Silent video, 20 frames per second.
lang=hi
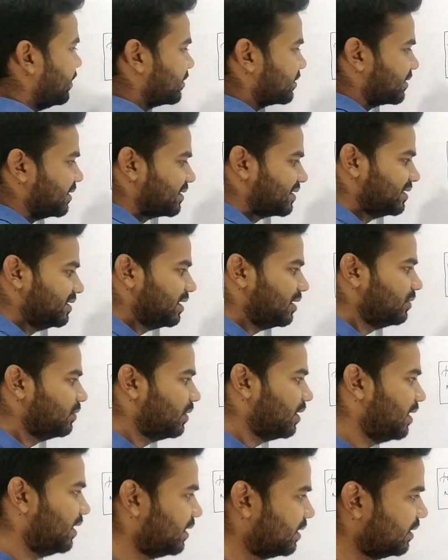डिस्कस किया
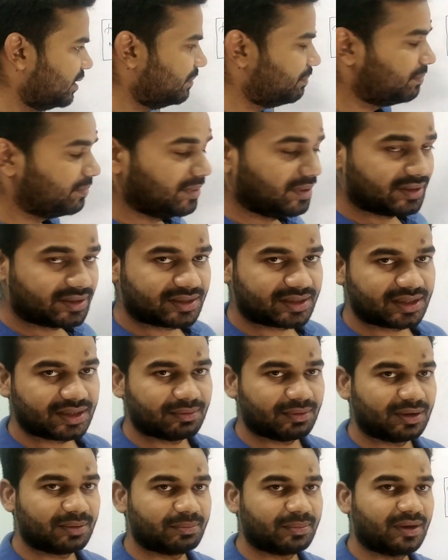हुआ है कि पेज
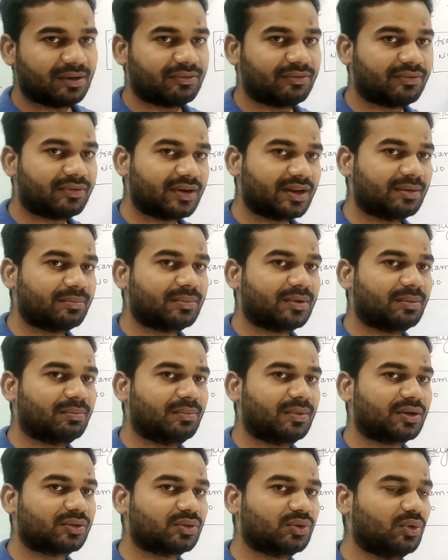टेबल में फ्रेम
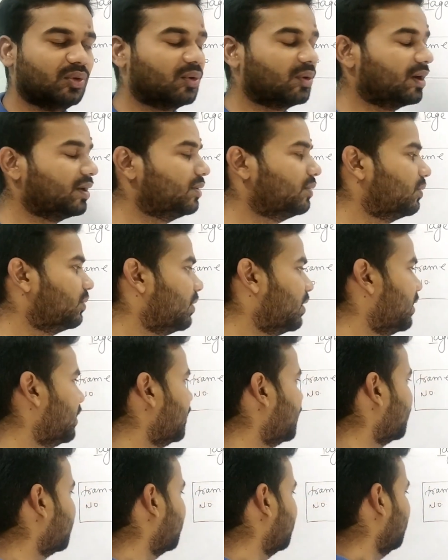नंबर तो होगा ही होगा
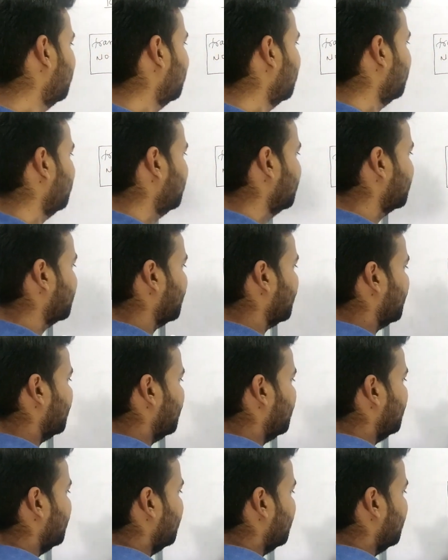ठीक है ये क्या है